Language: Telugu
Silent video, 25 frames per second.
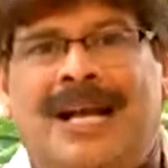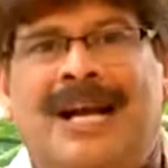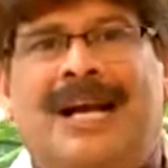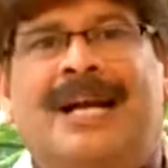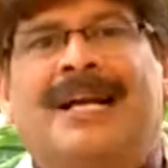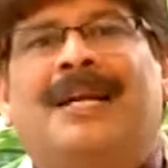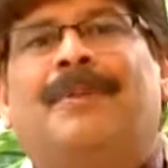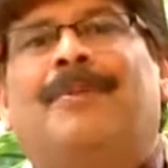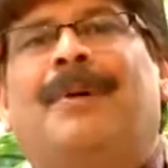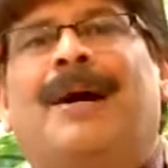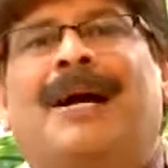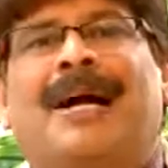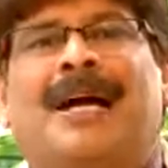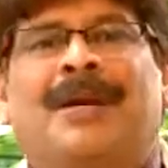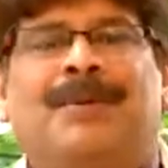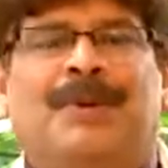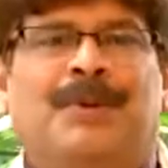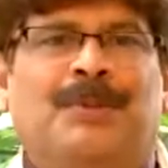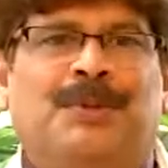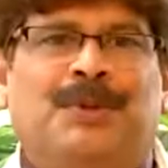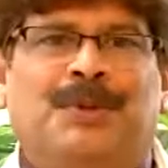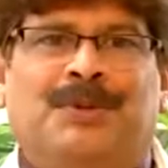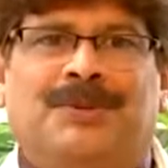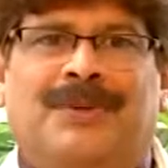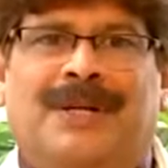అలాంటి భాగాల
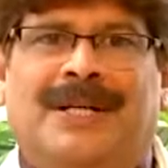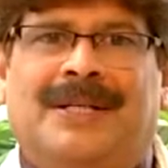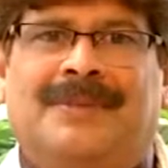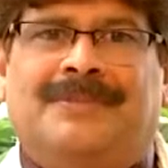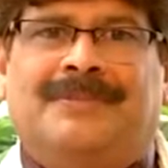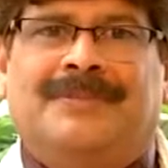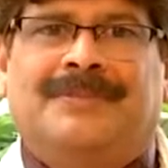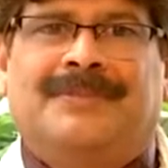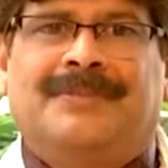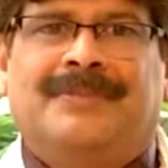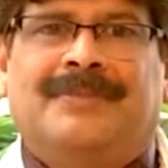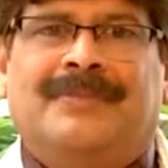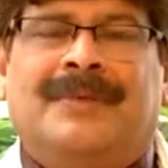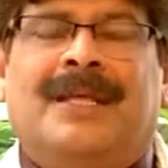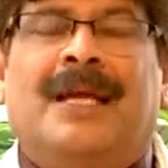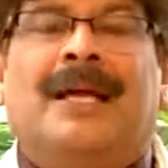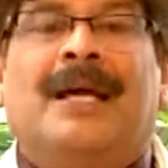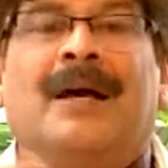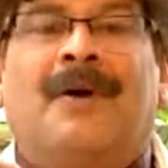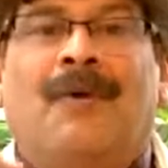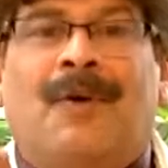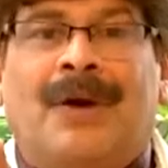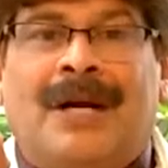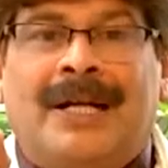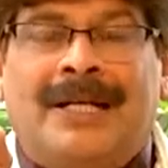మీద పూసుకోండి
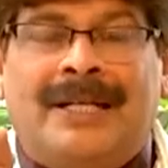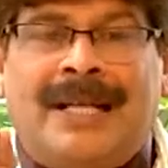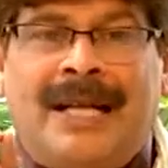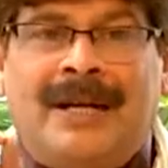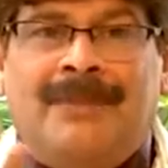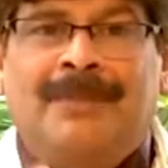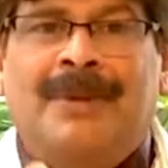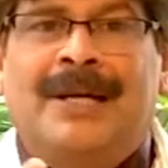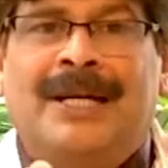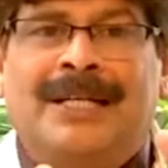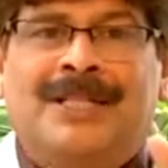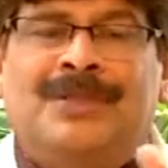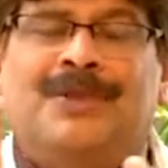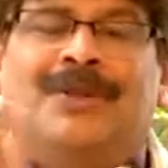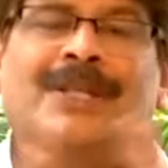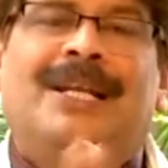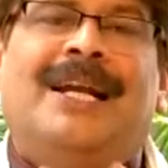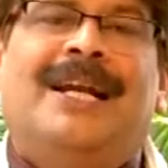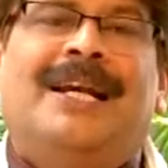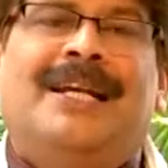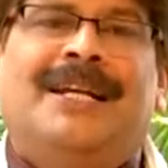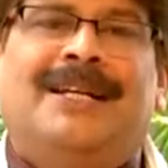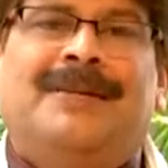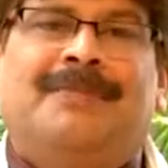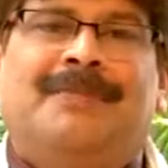ఒక టెన్ మినిట్స్
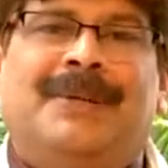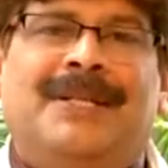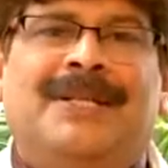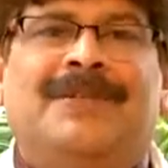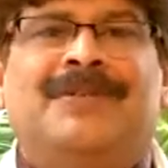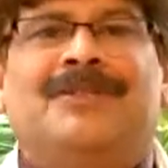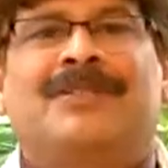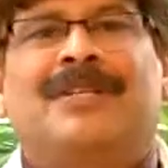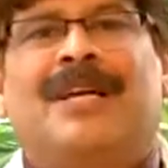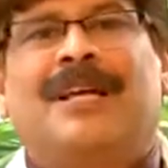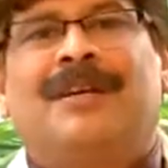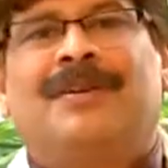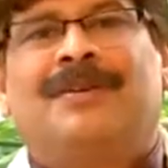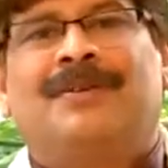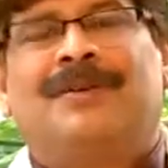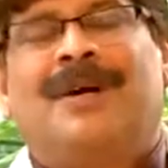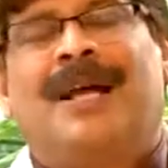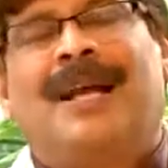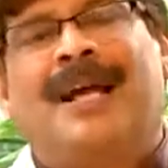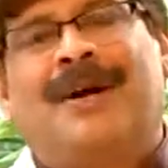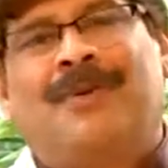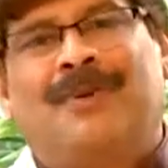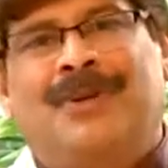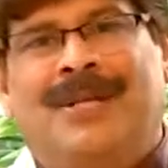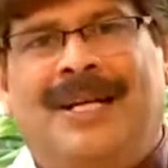వదిలేయండి పది నిమిషాలు
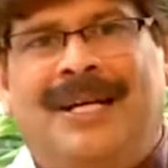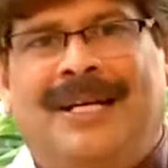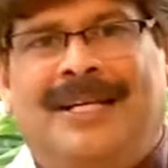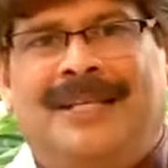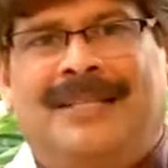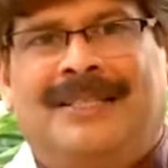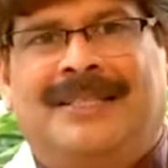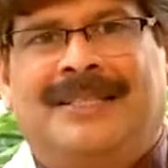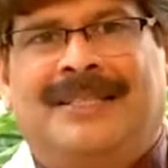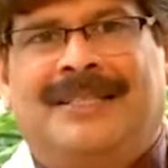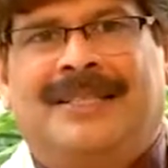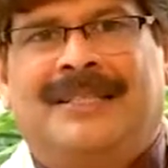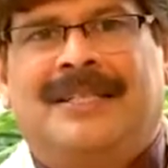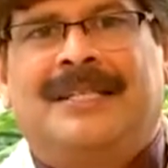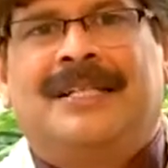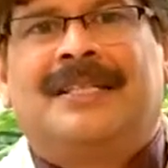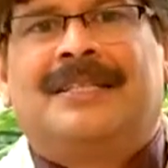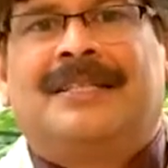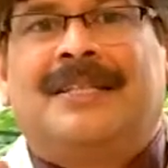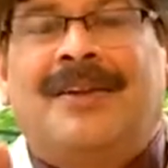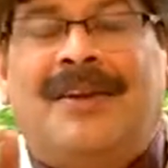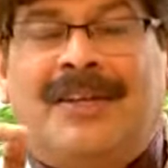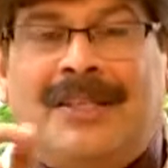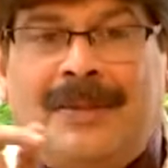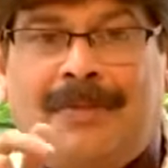అలా వదిలేయండి
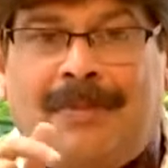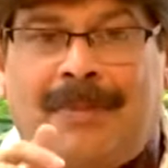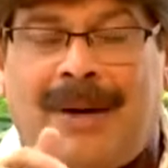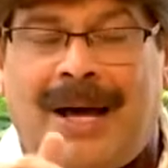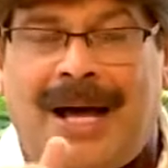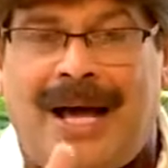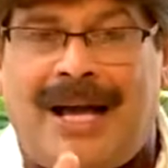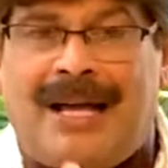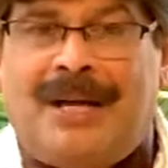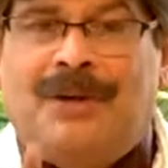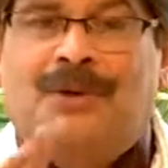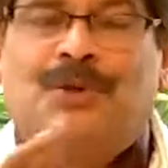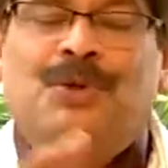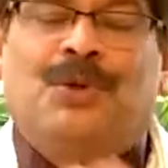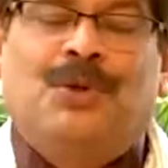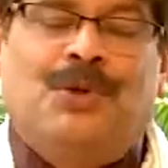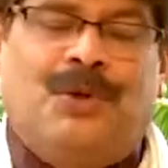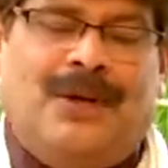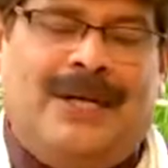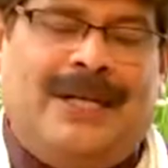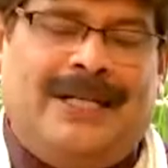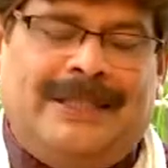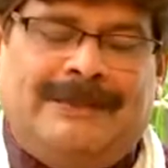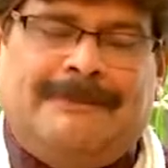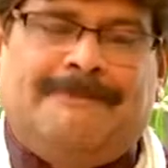తర్వాత బాగా
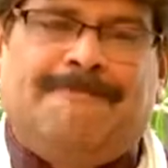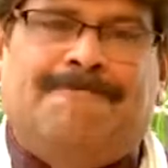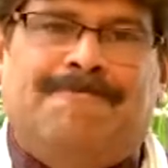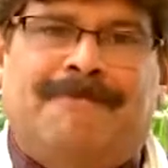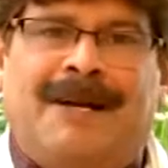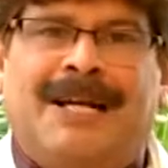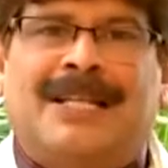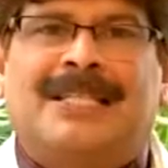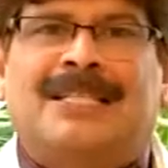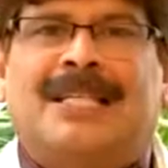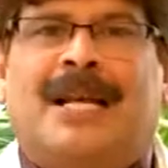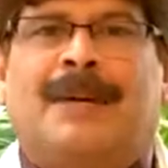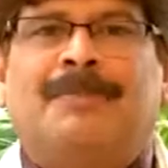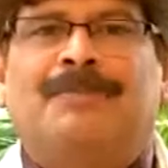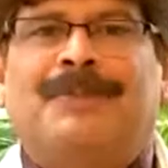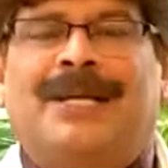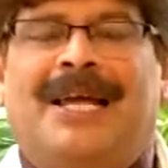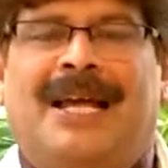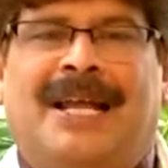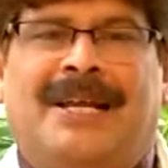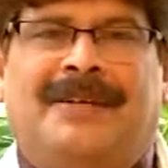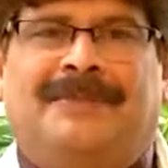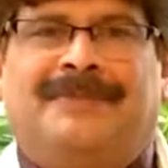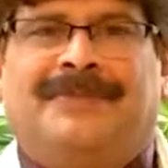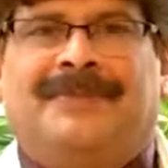రుద్దుకోండి బాగా స్క్రబ్
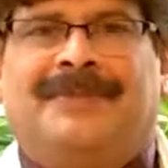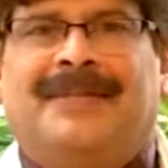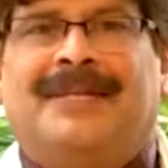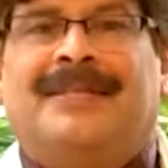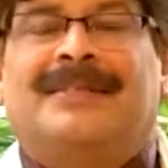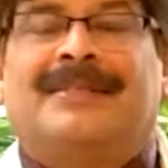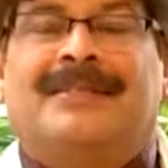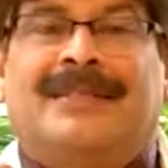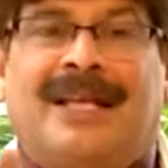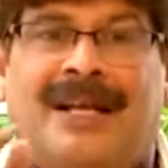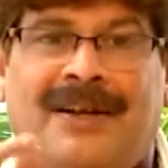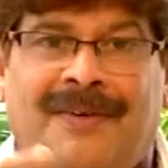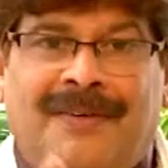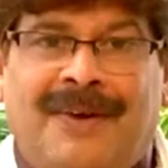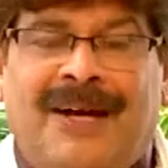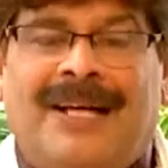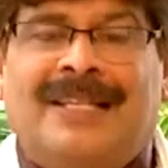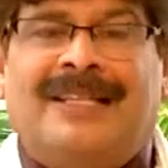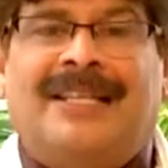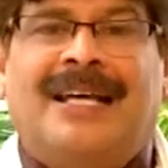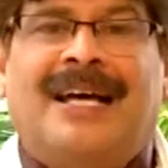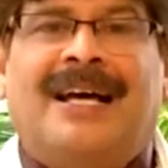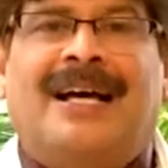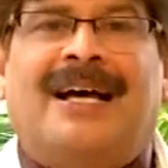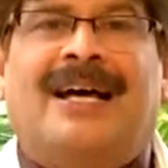చేయాలి
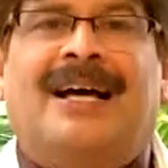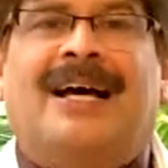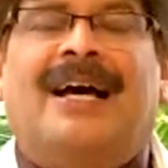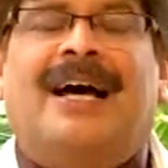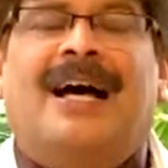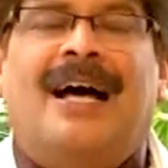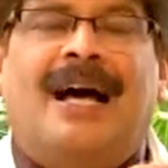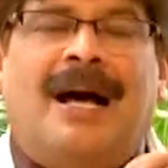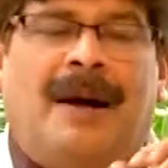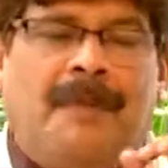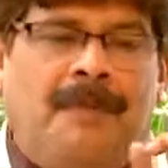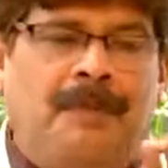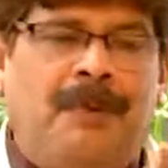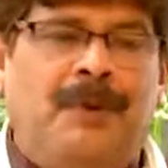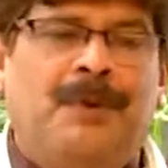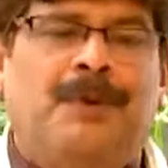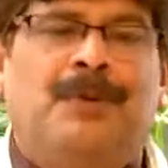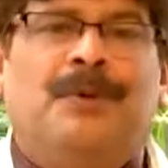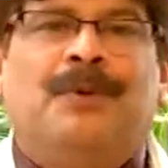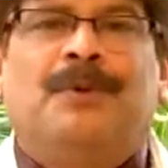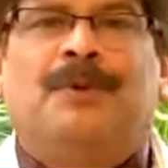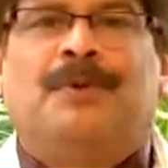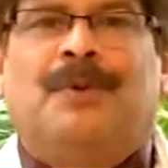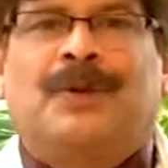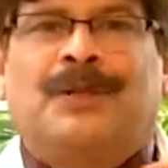తర్వాత అప్పుడు
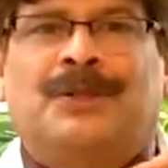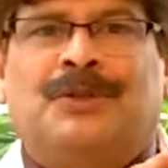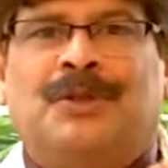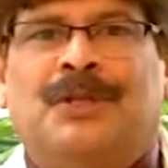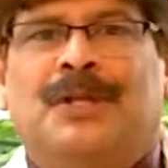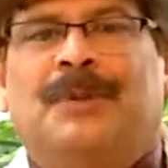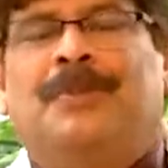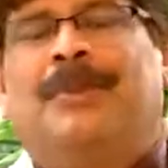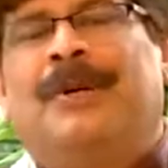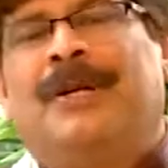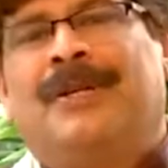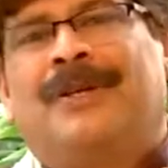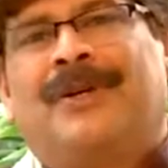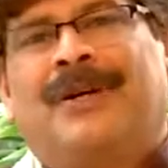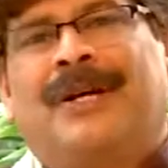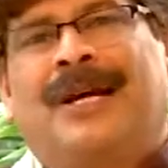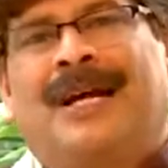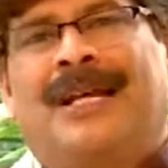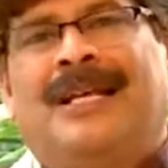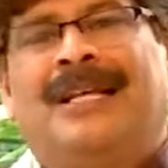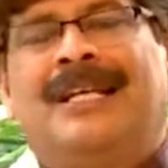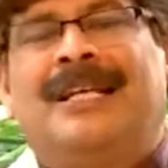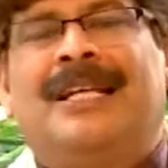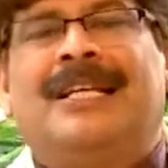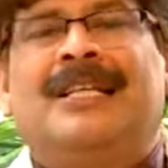ఒక సున్నిపిండితో
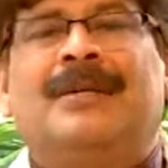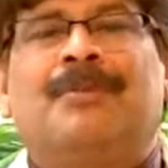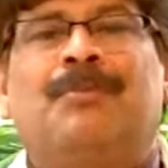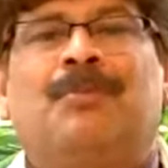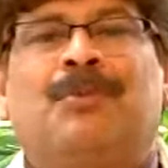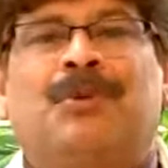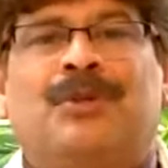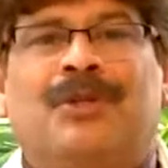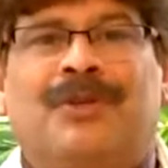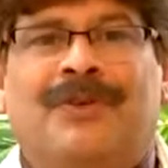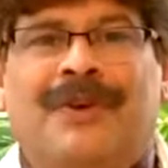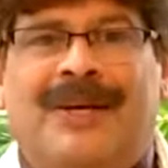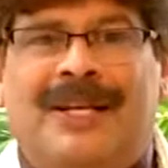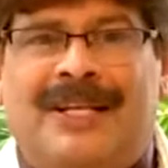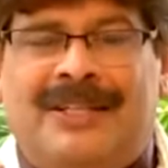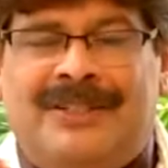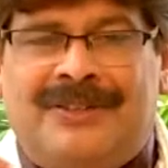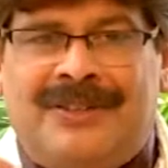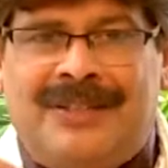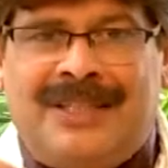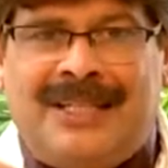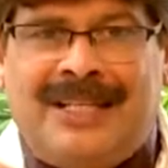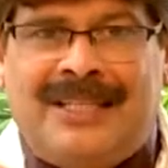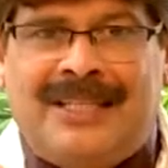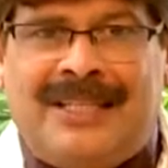కానీ లేదా
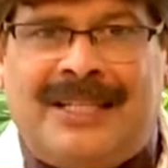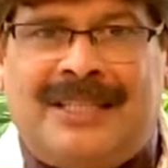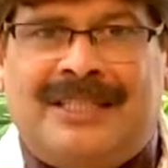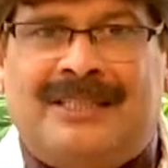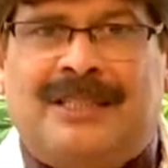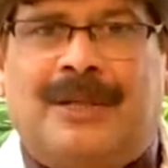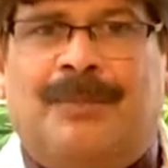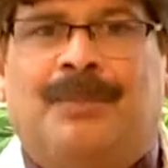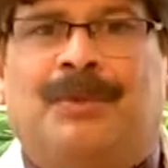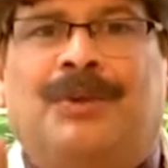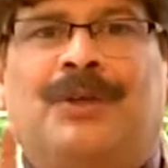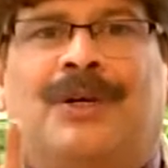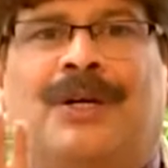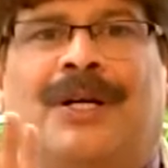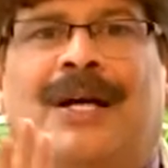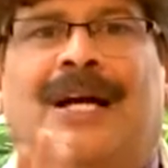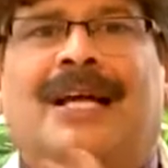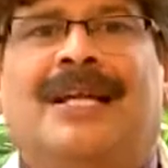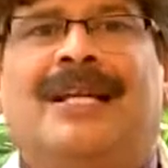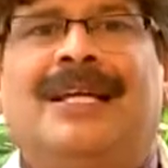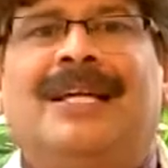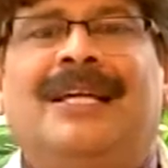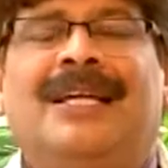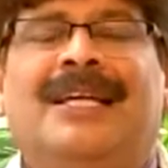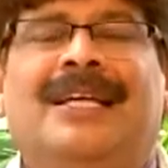మృదువైనటువంటి ఏదైనా సబ్బుతో
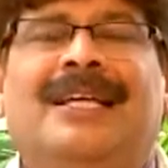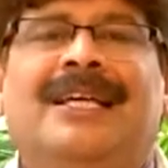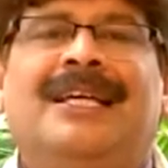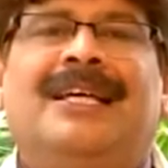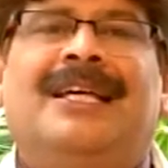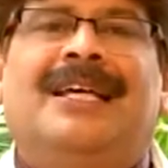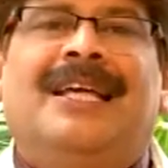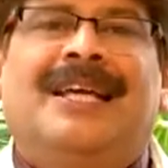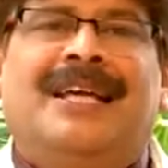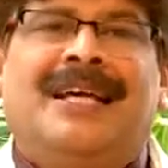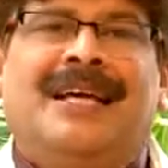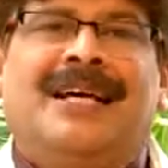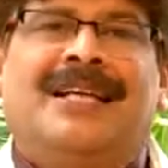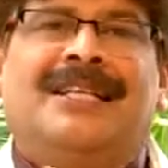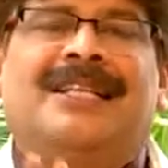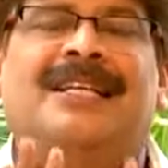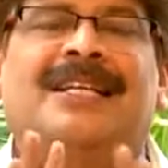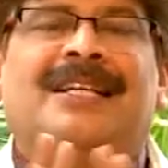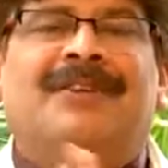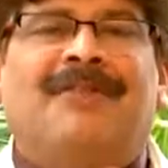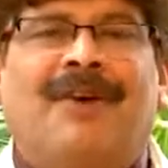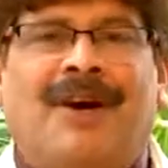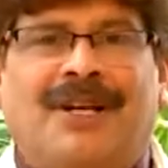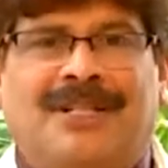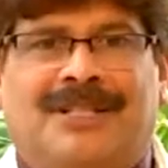కానీ ఇక
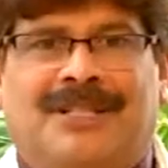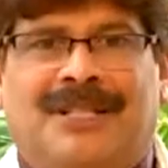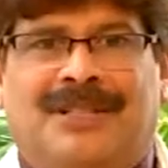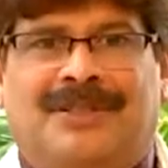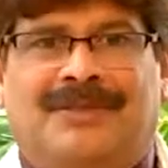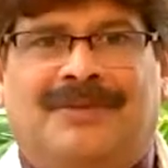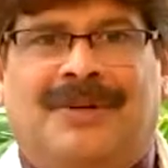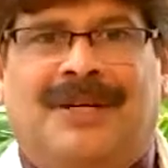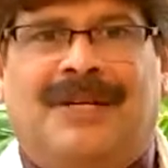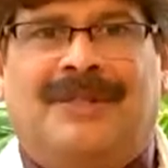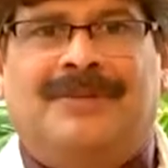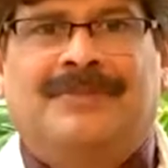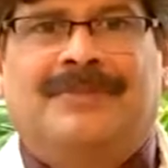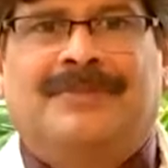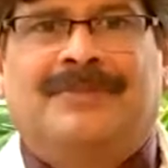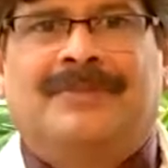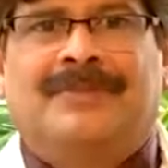దీన్ని వాష్ చేసుకోండి